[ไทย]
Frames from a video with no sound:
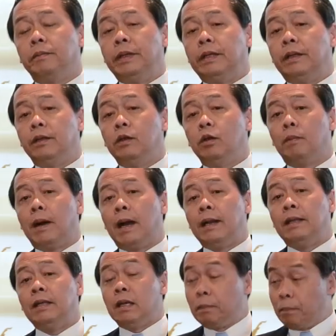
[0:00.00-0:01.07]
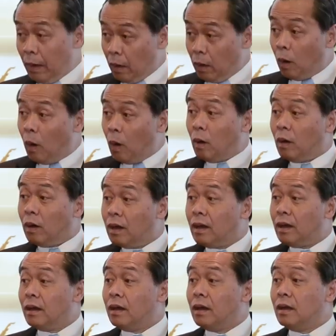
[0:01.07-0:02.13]
มีนโยบายที่จะประคอง
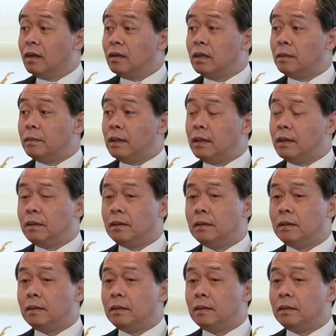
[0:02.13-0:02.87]
จะมา